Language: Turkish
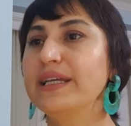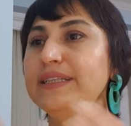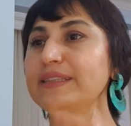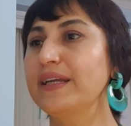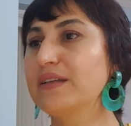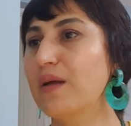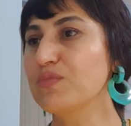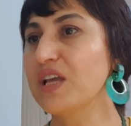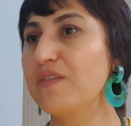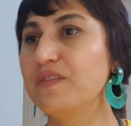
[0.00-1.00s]
Instagram
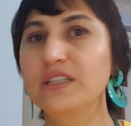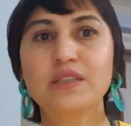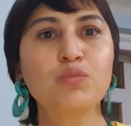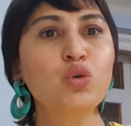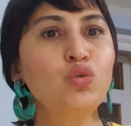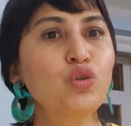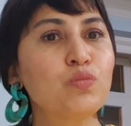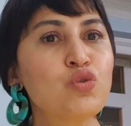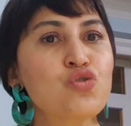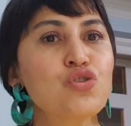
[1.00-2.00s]
sayfalarım günlük
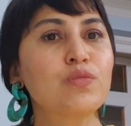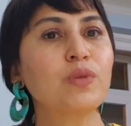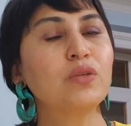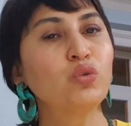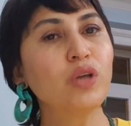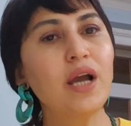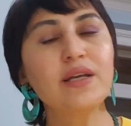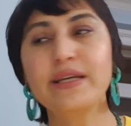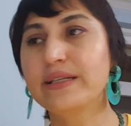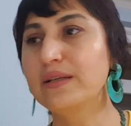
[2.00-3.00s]
burç yorumu, dünya
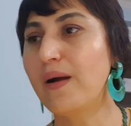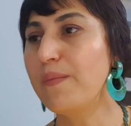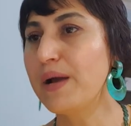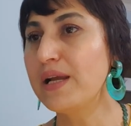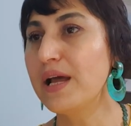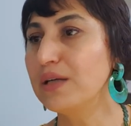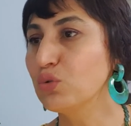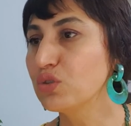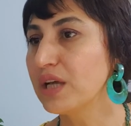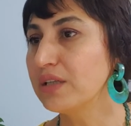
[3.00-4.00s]
ile ilgili haberler
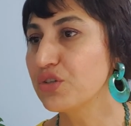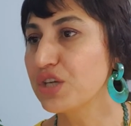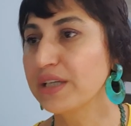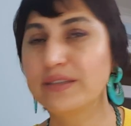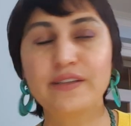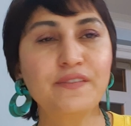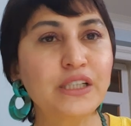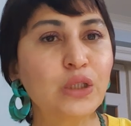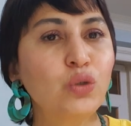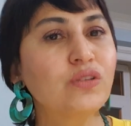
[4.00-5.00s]
düzenli şekilde
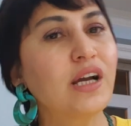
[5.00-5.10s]
veriliyor.